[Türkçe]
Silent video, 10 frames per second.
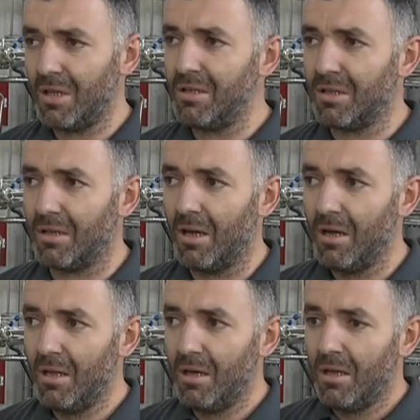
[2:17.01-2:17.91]
Dedi ki ne?
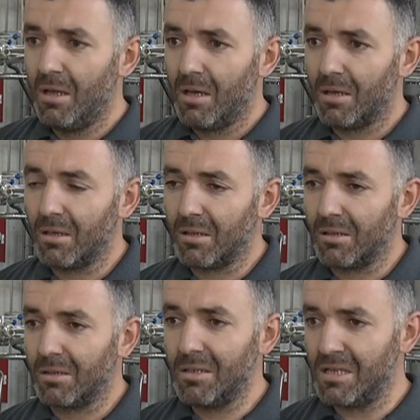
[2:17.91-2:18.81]

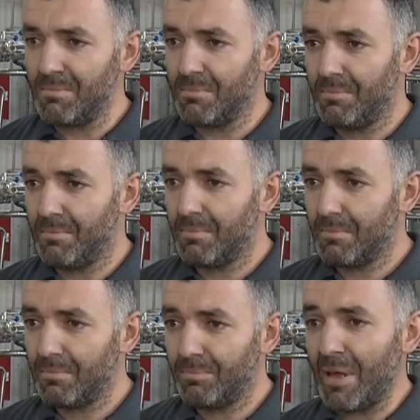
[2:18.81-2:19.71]
Kızım
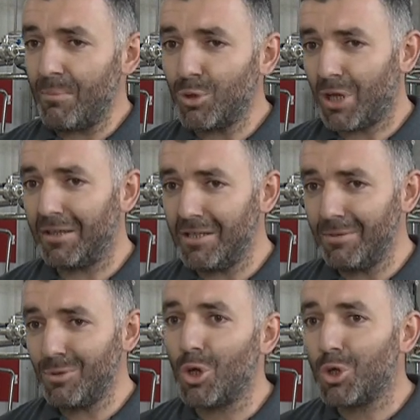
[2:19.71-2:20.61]
ben bu
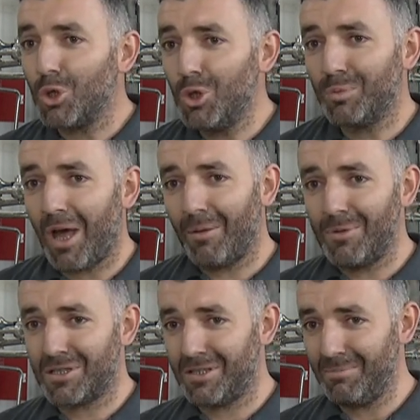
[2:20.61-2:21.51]
tadı bir çocukluğumda
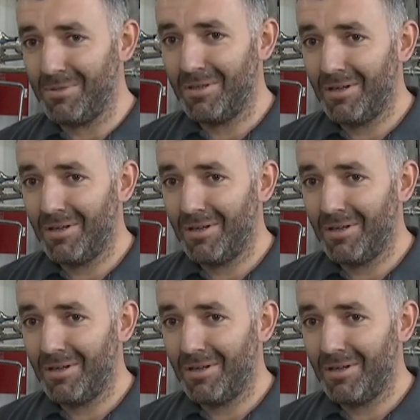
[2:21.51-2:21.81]
almıştım.